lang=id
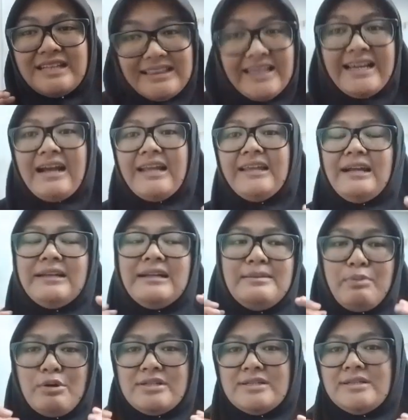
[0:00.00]
ketika kita ada
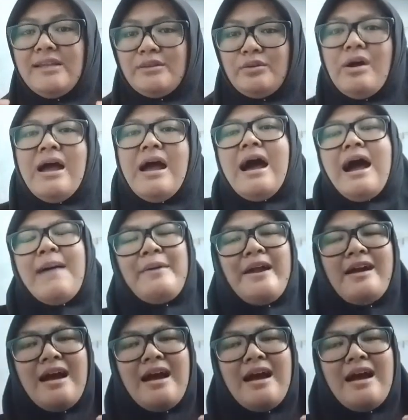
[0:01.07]
di posisi itu, apa